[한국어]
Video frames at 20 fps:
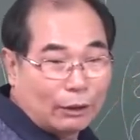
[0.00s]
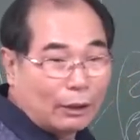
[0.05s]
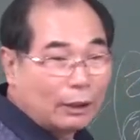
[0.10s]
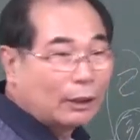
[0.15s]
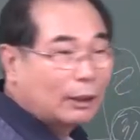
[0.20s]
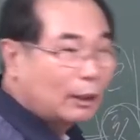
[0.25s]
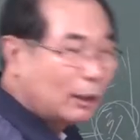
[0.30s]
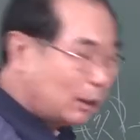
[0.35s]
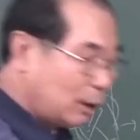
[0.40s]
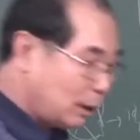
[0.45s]

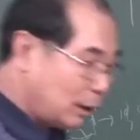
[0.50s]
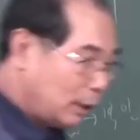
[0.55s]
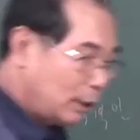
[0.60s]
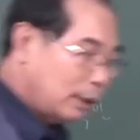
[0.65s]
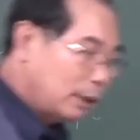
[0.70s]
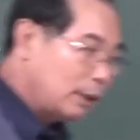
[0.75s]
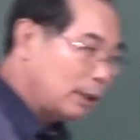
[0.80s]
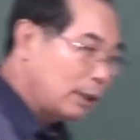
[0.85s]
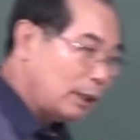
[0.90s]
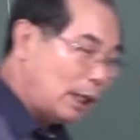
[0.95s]
그렇게 그러니까
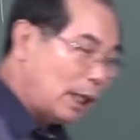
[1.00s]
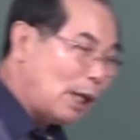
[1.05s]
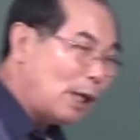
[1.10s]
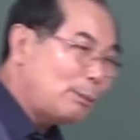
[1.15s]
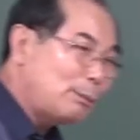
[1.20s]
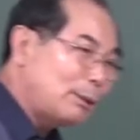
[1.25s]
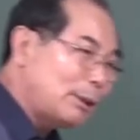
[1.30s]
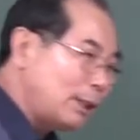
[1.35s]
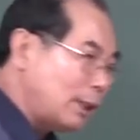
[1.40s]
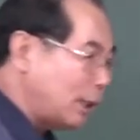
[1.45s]
이
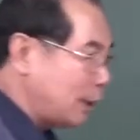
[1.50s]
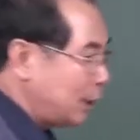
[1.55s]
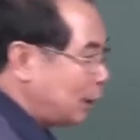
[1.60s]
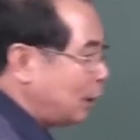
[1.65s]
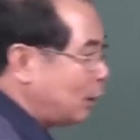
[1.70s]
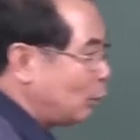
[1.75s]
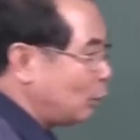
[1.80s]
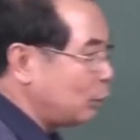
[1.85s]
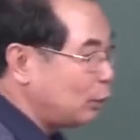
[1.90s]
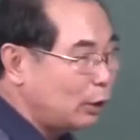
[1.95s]
합의라는
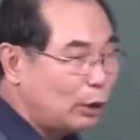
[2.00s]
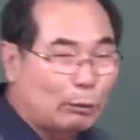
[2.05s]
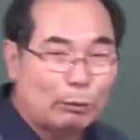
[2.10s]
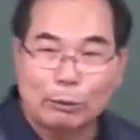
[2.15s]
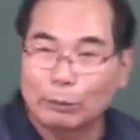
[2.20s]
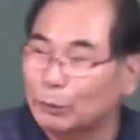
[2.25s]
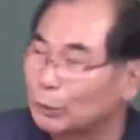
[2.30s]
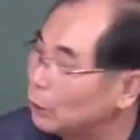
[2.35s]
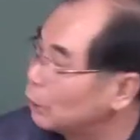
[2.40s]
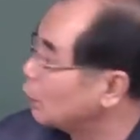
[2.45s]
게 어떻게
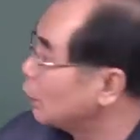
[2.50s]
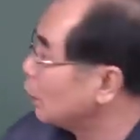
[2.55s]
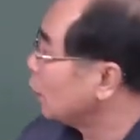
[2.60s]
보면